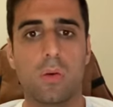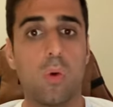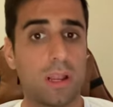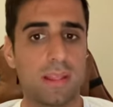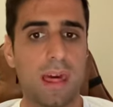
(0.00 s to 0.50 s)

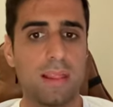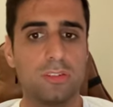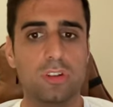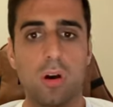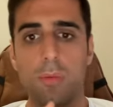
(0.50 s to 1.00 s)

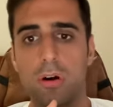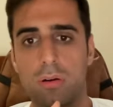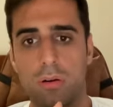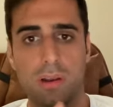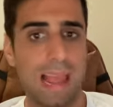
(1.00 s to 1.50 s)
cualidades
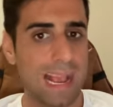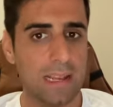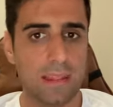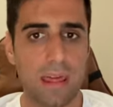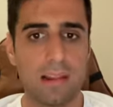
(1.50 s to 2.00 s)
como la
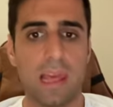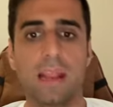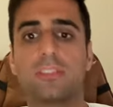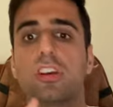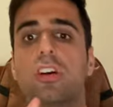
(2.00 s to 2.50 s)
calidad de la
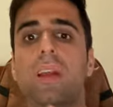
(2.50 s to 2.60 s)
erección,